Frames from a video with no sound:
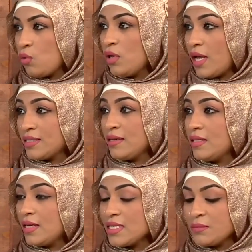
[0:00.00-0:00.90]
وكلها عشان
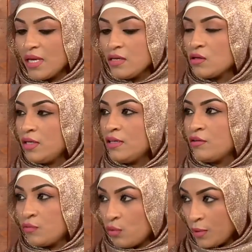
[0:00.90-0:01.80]
كده لازم اي زول
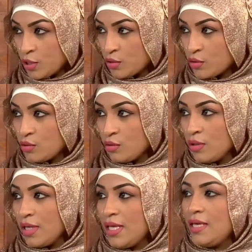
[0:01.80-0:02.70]
يعرف نوع بشرته شنو
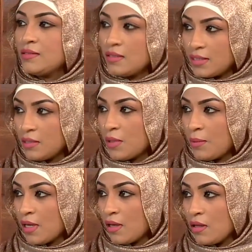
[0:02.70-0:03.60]
يقدر يهتم
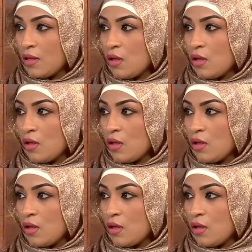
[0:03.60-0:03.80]
بيها